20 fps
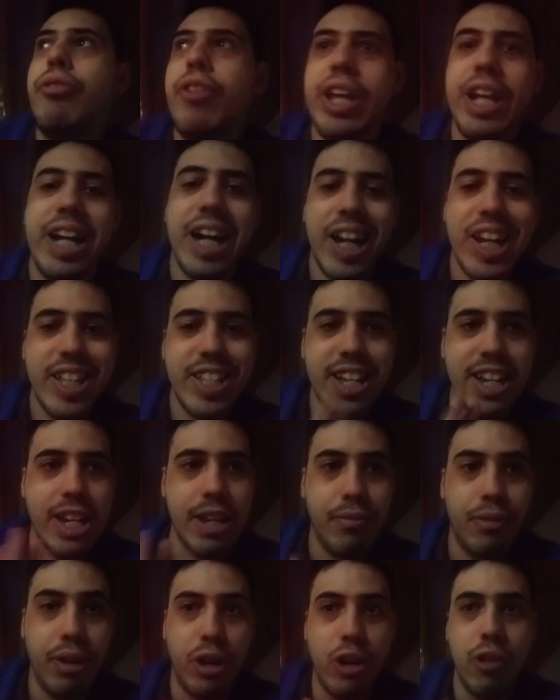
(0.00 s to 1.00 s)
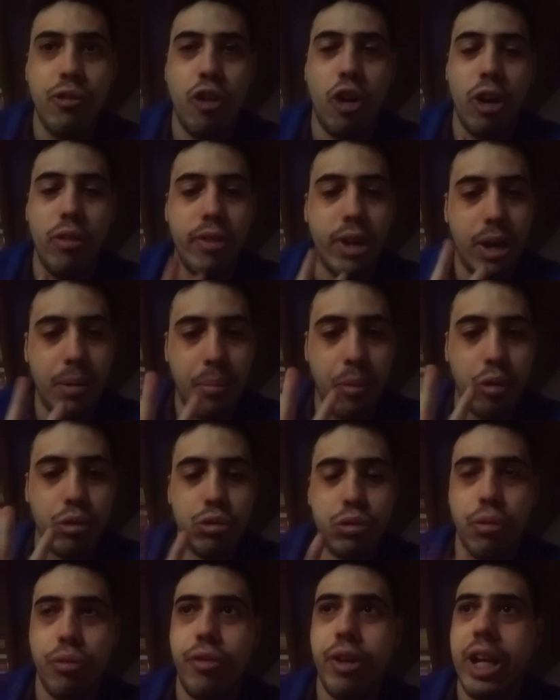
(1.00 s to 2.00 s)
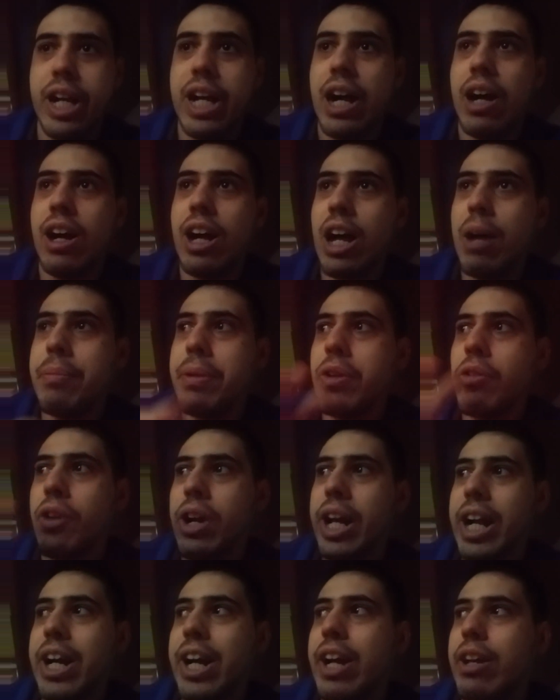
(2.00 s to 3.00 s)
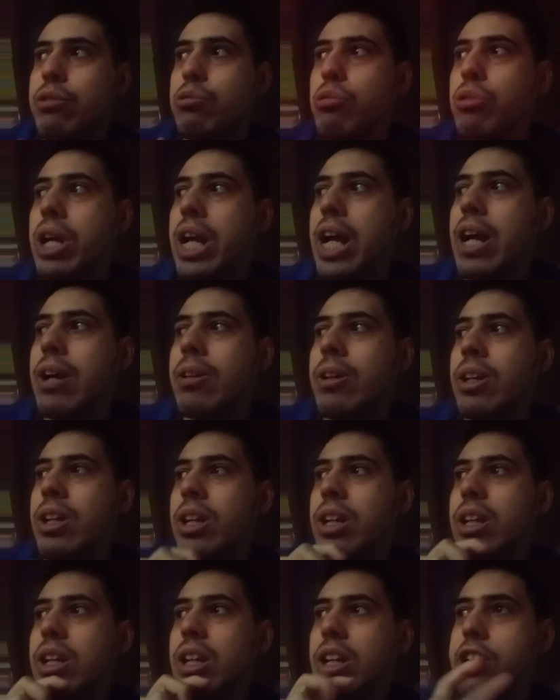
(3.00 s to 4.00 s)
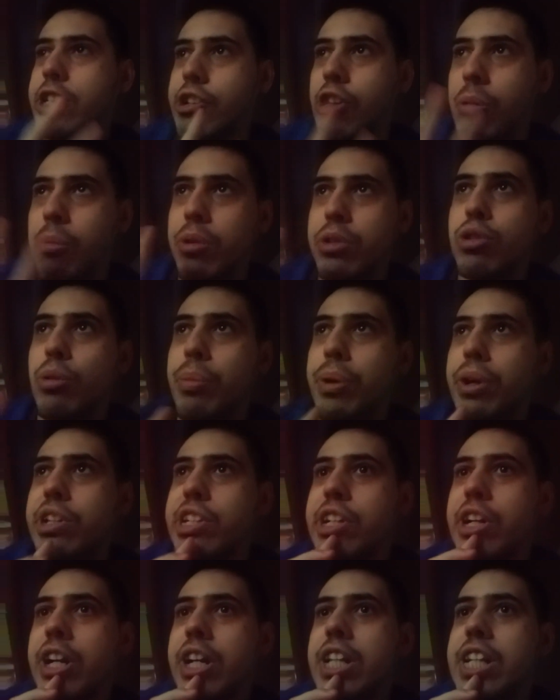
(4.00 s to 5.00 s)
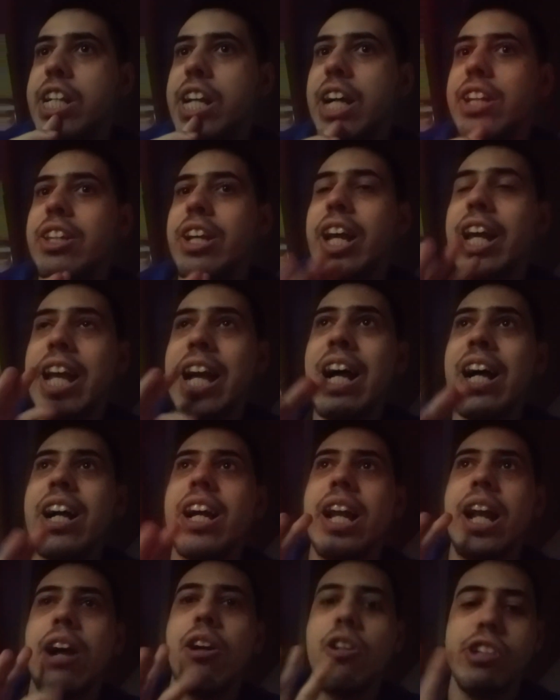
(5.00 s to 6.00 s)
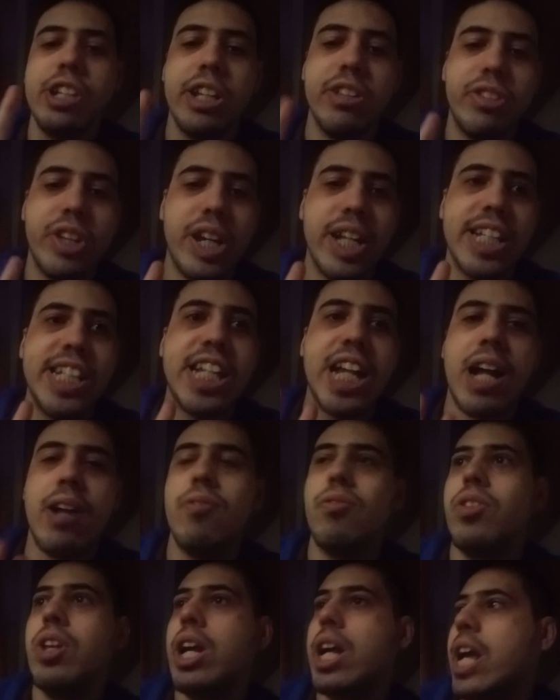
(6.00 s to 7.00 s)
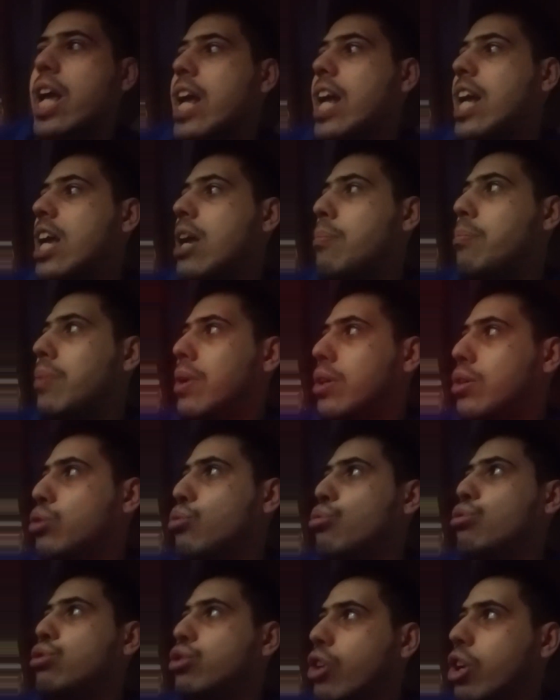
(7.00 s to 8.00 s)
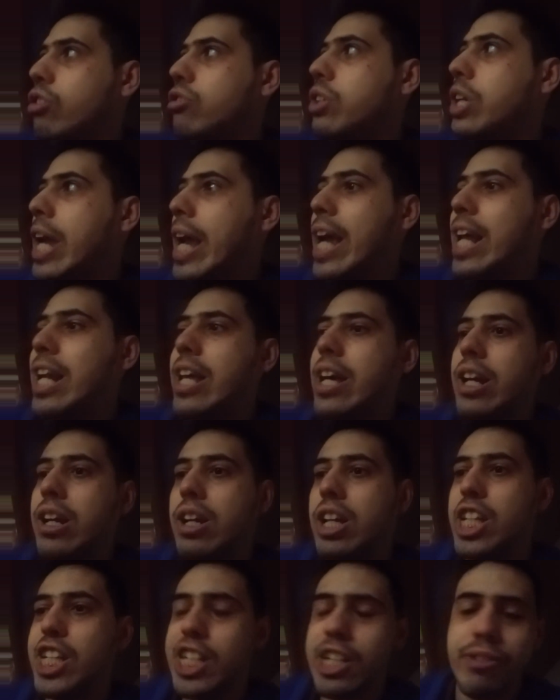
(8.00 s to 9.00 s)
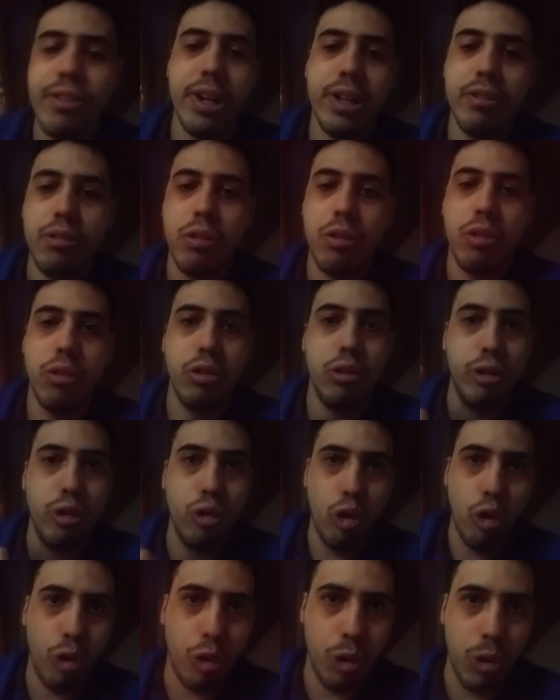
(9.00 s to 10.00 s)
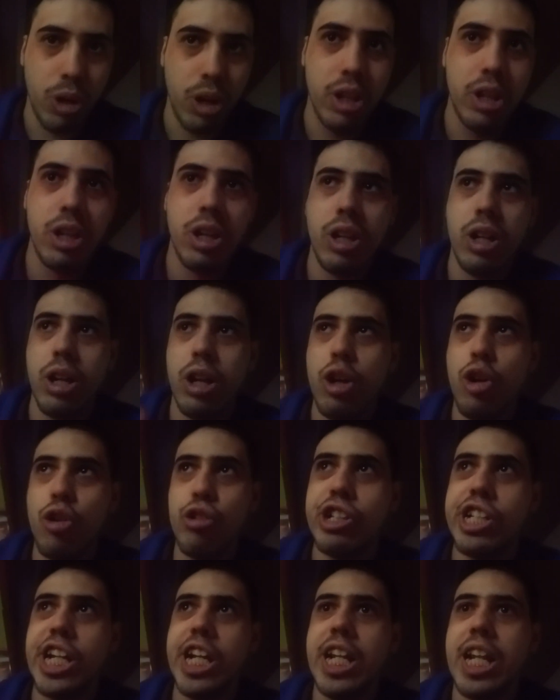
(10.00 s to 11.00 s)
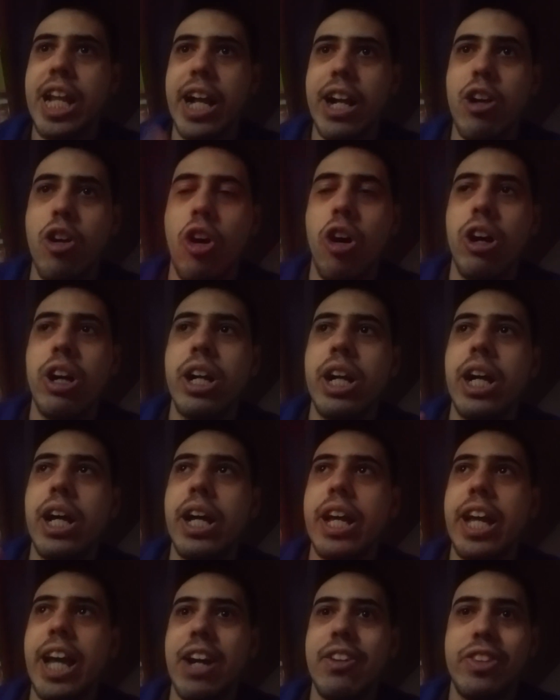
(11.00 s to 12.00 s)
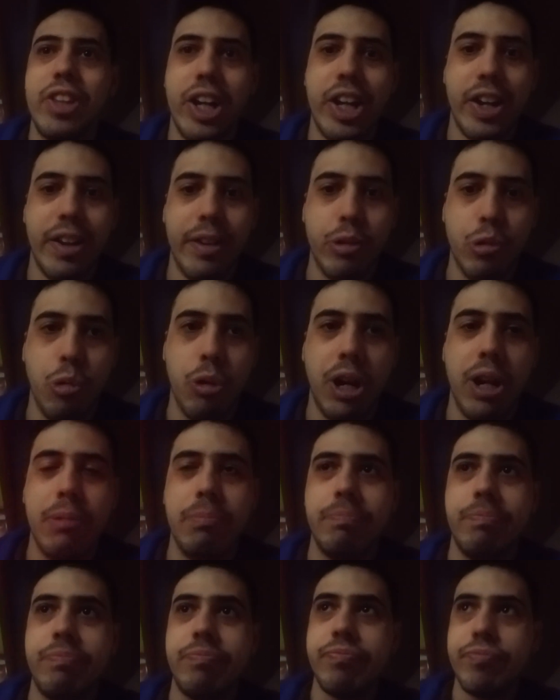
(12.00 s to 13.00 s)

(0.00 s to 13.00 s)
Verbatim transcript: figa l'idea di farlo evolvere, molto figa. A meno le creature sono molto personalizzate. E anche una cosa interessante è che per tutto il trailer si vedono loro, Godzilla e Kong e altre creature.